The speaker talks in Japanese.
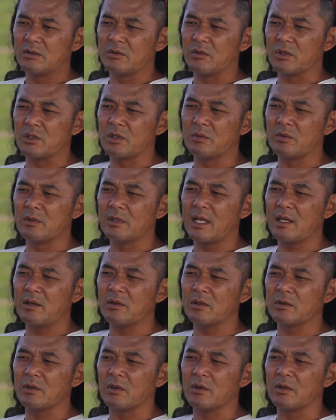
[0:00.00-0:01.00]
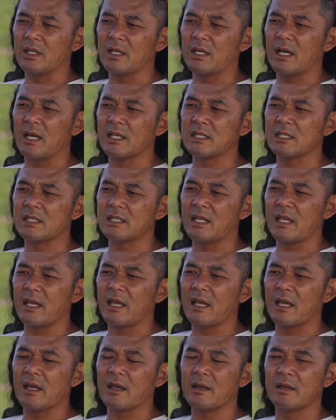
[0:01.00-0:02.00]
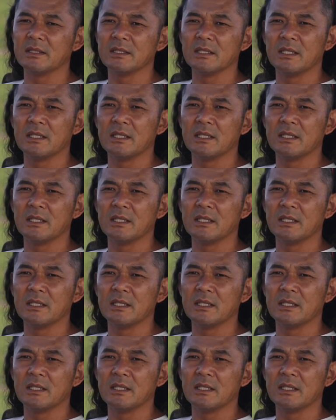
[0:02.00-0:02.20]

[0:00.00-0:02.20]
どうしようもないことを理解して、